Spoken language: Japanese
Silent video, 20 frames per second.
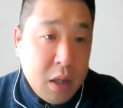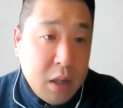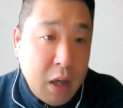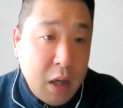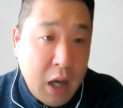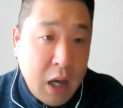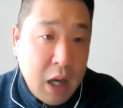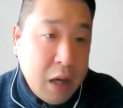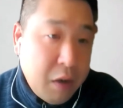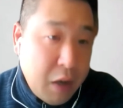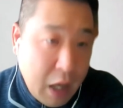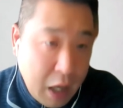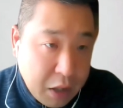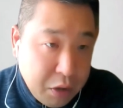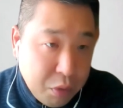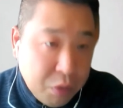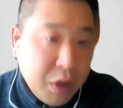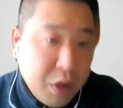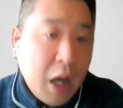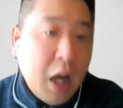母
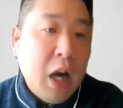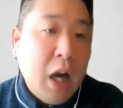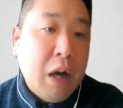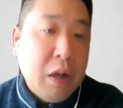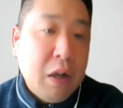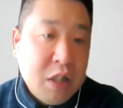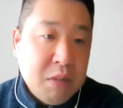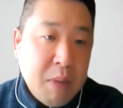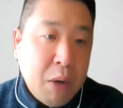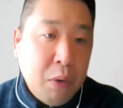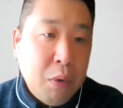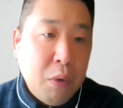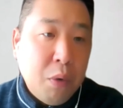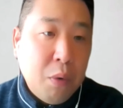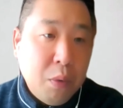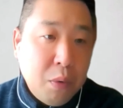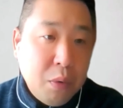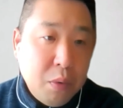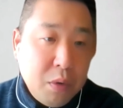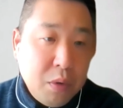特に母は
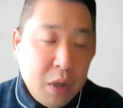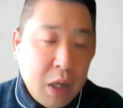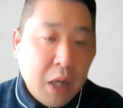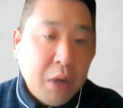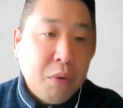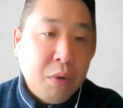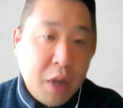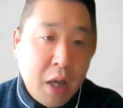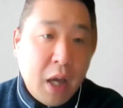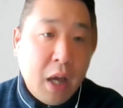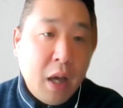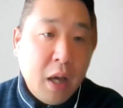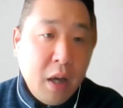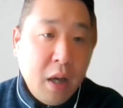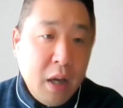スマホなので